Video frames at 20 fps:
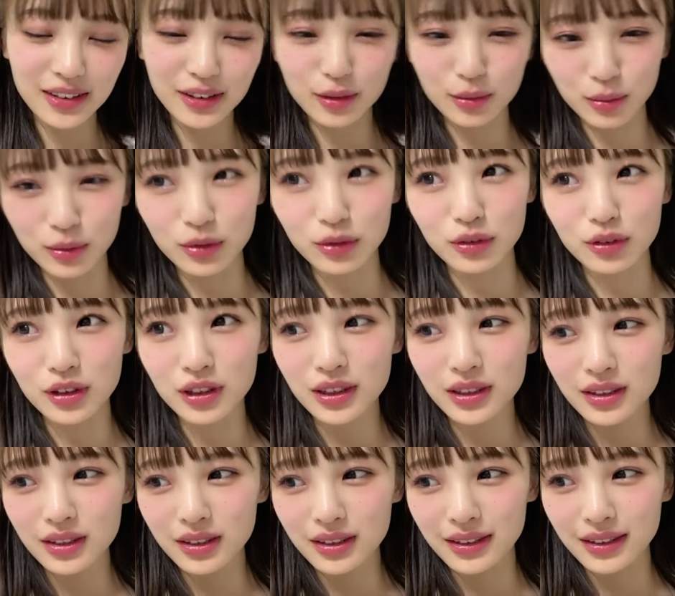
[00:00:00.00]
でも
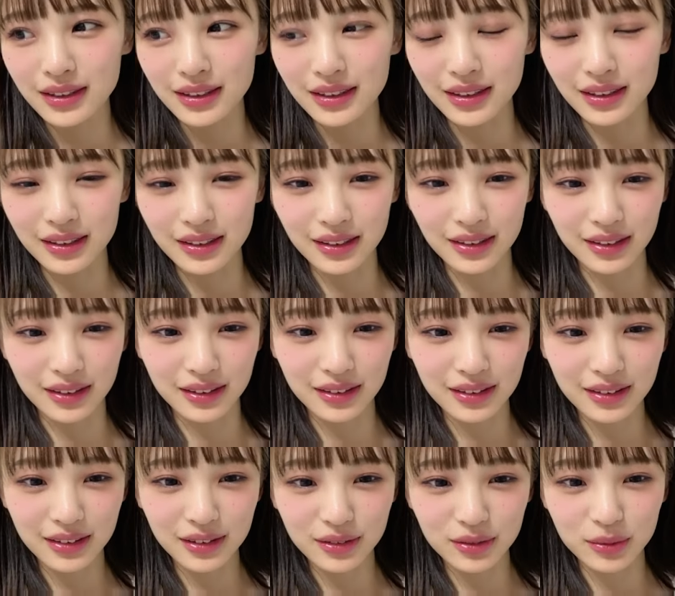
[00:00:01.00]
なんか
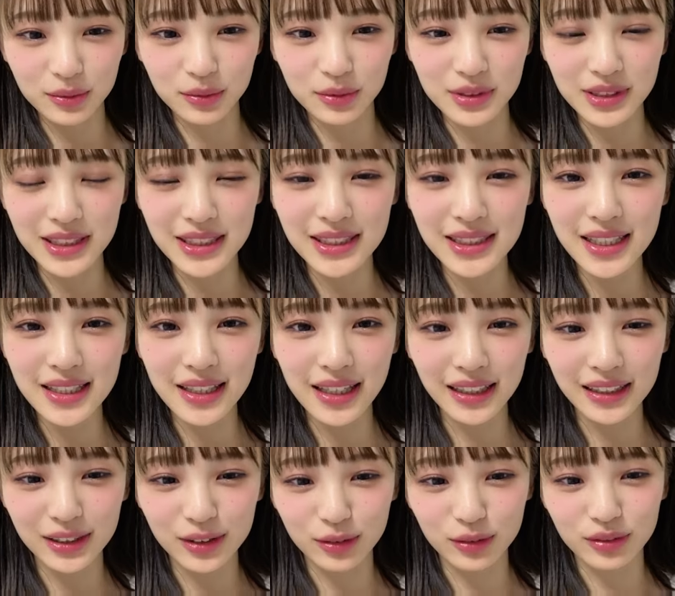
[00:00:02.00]
次世
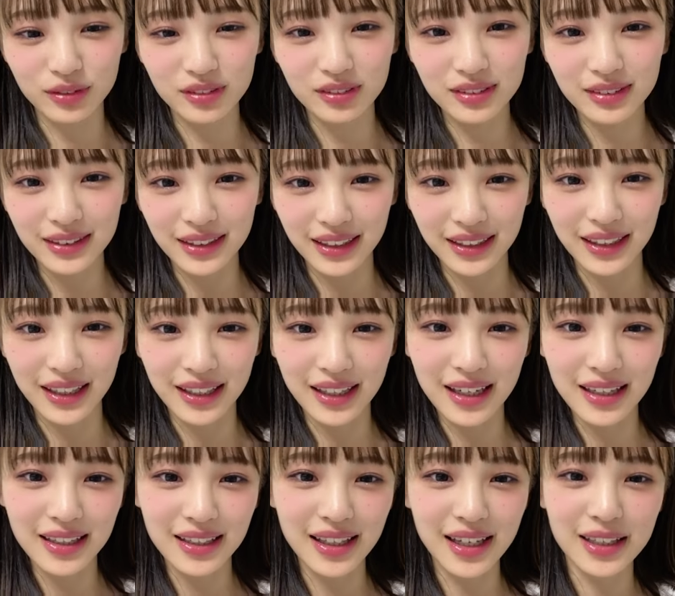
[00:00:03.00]
代のなんか
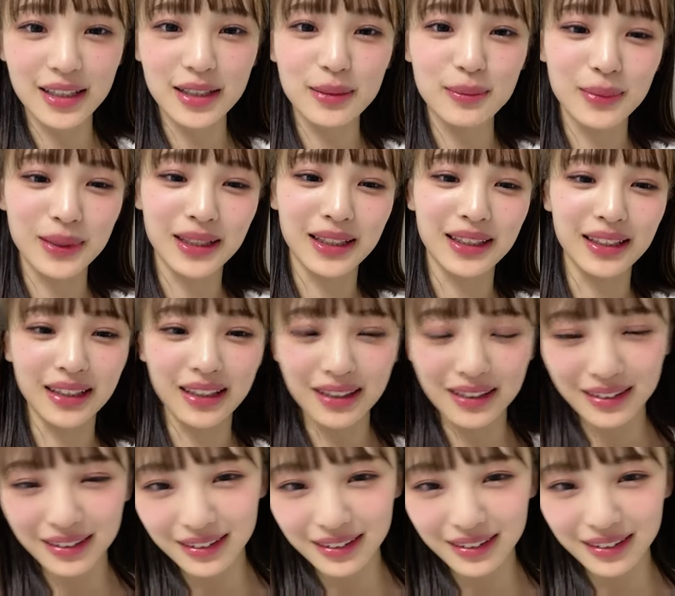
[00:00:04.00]
輝きみたいな